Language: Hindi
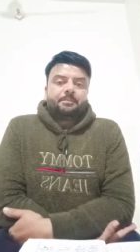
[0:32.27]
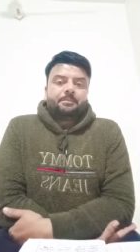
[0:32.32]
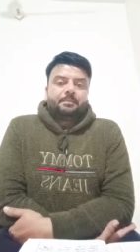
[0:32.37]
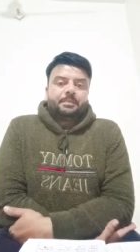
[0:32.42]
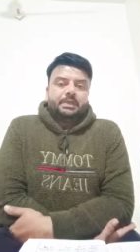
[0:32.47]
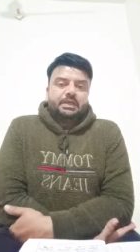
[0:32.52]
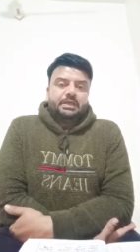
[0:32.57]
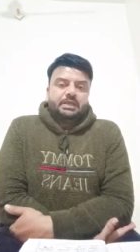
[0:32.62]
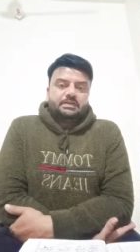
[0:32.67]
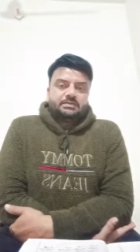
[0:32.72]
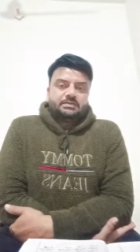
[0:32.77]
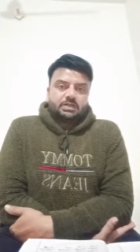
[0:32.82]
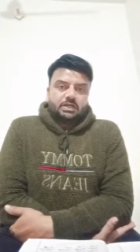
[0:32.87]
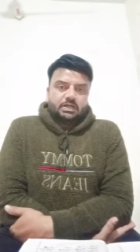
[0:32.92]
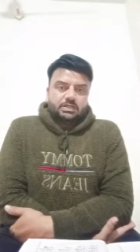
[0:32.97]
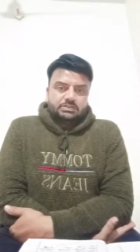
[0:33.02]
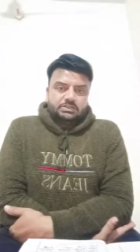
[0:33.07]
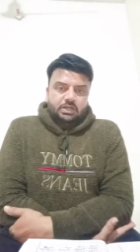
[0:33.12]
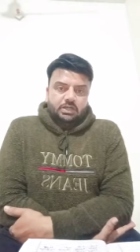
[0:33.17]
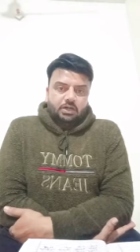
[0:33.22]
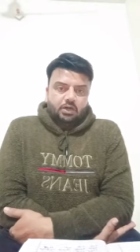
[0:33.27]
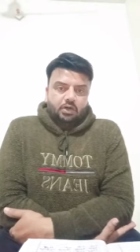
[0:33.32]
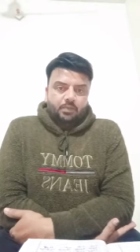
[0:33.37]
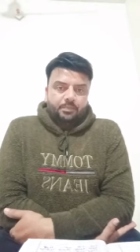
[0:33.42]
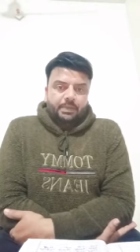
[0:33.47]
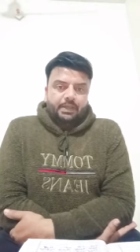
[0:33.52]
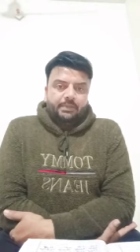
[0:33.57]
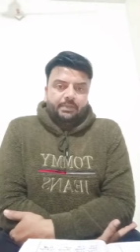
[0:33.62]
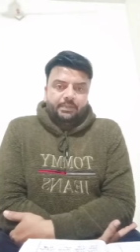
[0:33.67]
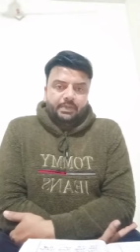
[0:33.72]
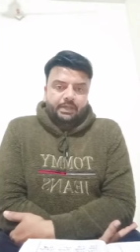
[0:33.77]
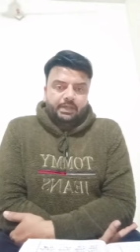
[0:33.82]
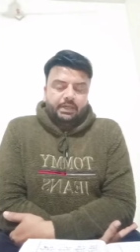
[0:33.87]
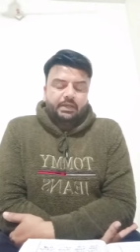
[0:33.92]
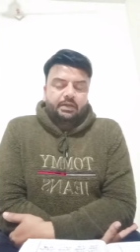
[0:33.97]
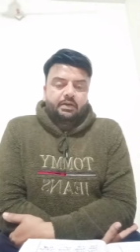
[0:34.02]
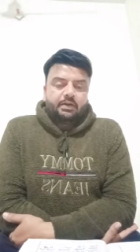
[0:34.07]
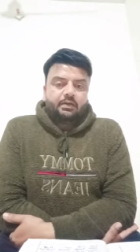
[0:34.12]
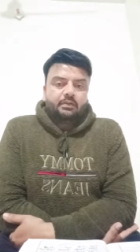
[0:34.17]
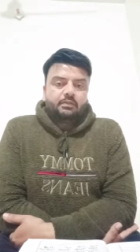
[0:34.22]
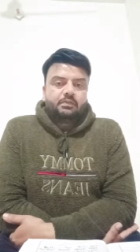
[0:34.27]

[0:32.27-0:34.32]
बीस हजार रुपये बिकेगा